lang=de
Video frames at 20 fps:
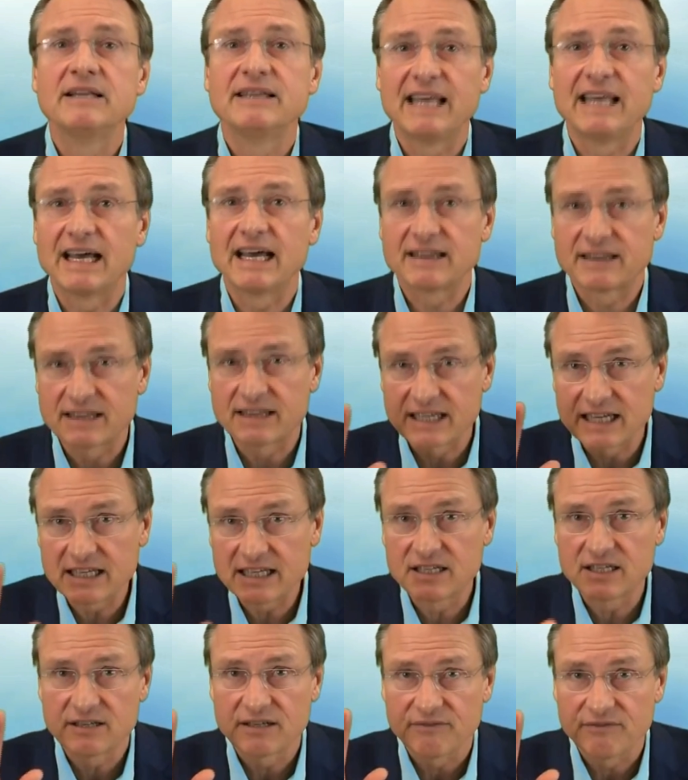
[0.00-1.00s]
der
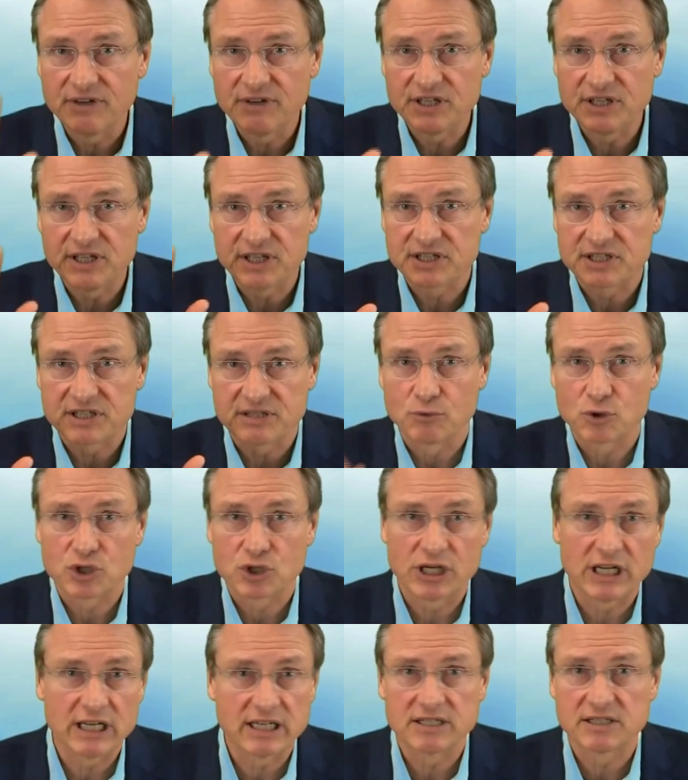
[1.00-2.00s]
drittwichtigsten
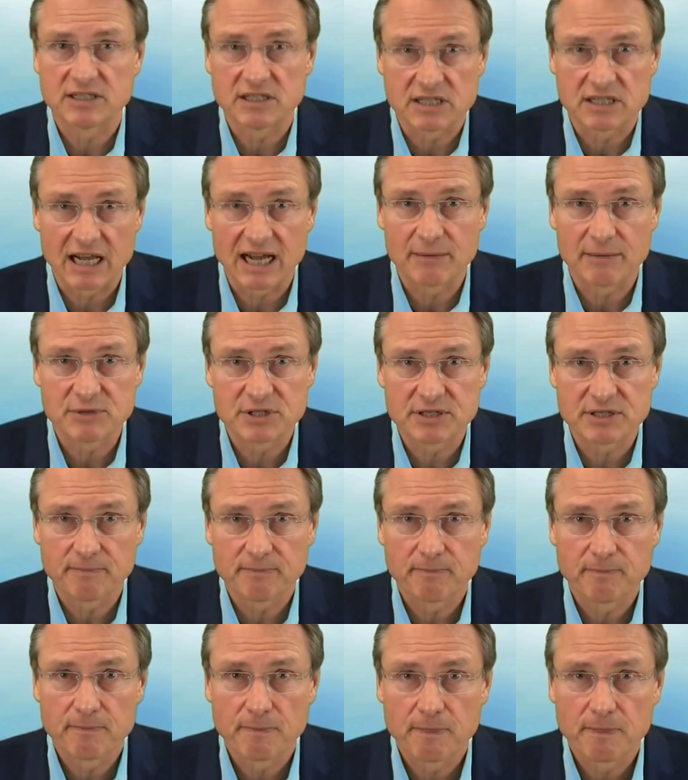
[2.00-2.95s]
Moschee des Islams,